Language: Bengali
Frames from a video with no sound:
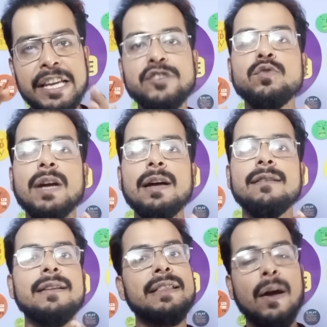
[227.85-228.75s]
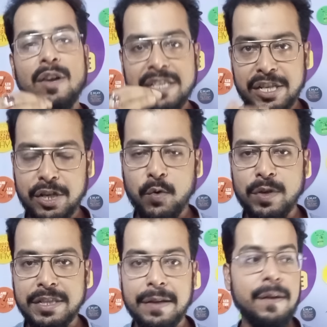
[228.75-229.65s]
কিছুটা দেওয়ার চেষ্টা
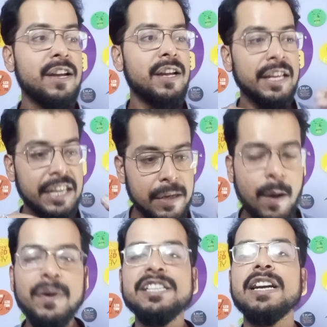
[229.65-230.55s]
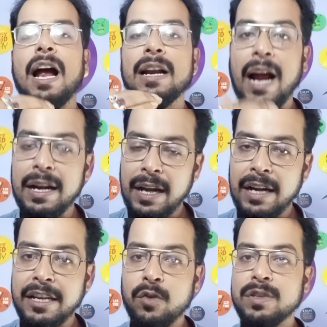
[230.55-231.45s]
করছে কিভাবে সে
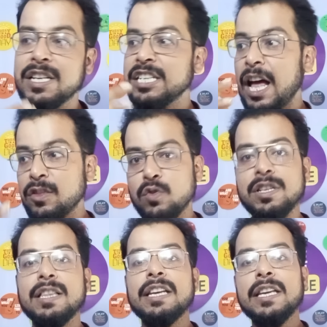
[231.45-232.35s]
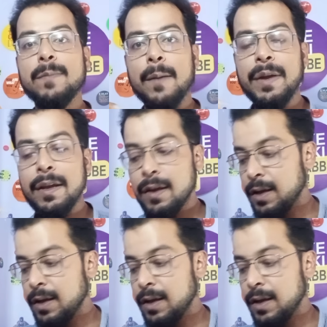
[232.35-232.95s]
খাটাকাটনি করছে শান্তর সাথে কিভাবে